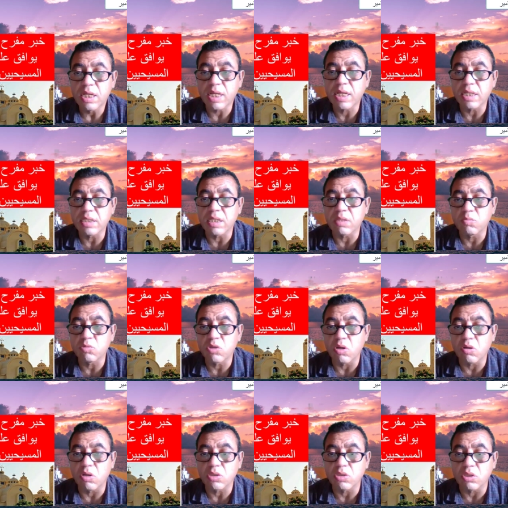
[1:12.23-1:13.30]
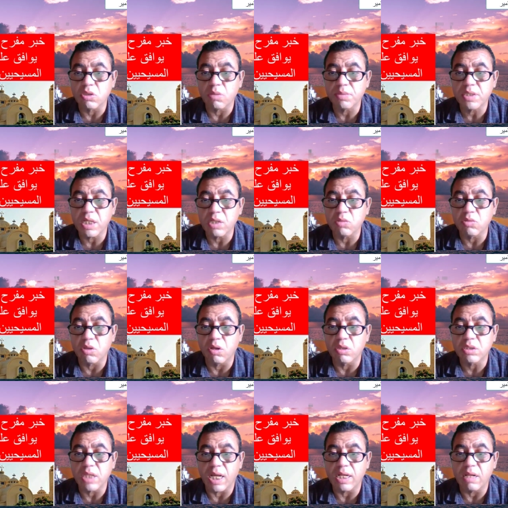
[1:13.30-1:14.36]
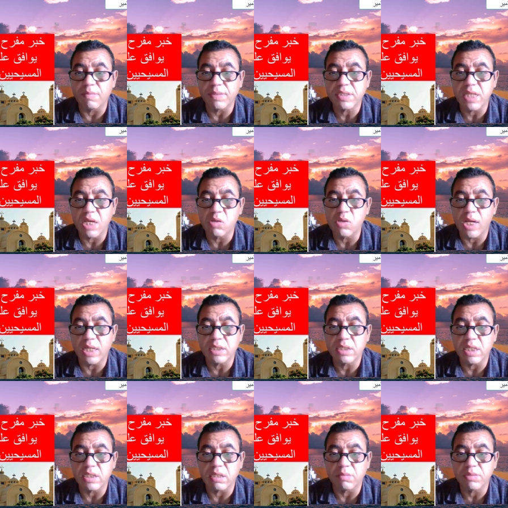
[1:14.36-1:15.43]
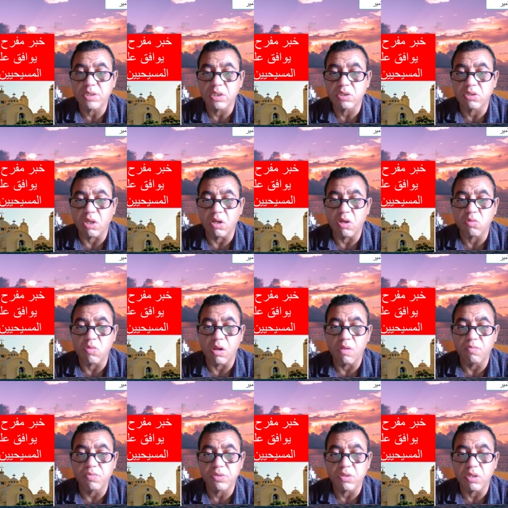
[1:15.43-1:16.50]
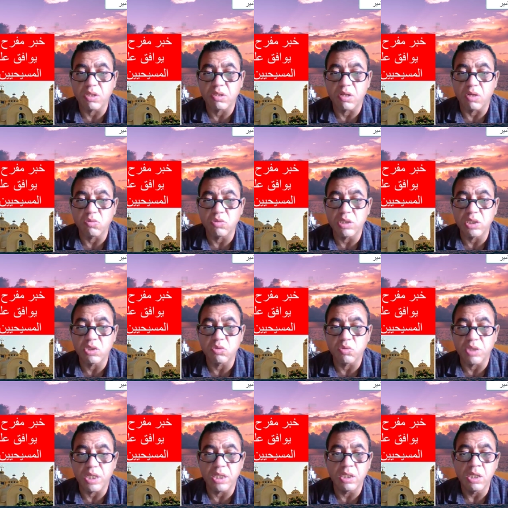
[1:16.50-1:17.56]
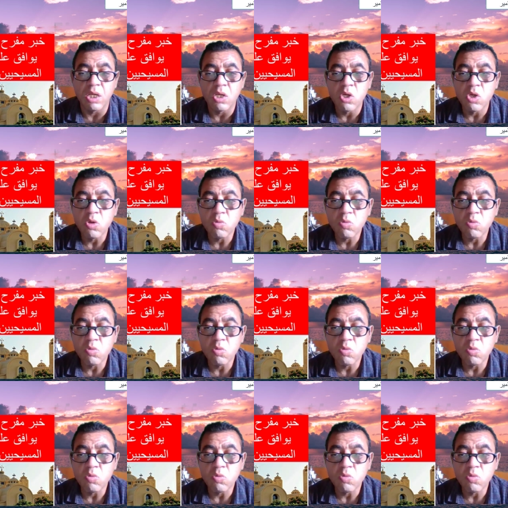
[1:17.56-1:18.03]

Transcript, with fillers: ركزت المناقشات بشكل خاص على المسائل الحساسة مثل الطلاق والانفصال القانوني للزوجين